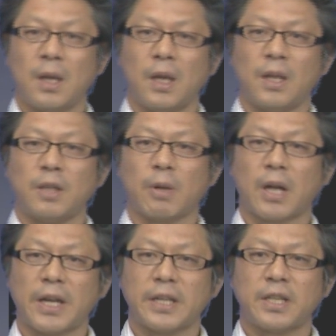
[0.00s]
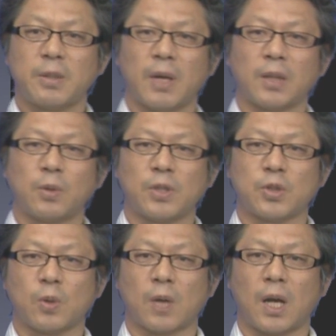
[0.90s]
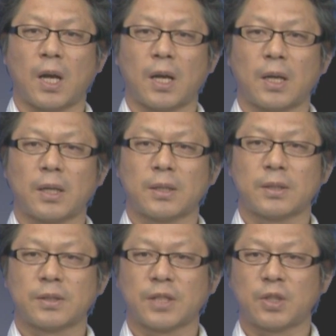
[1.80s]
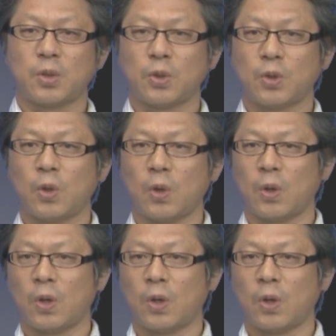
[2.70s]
えー、では海外ではどうでしょうか先ほど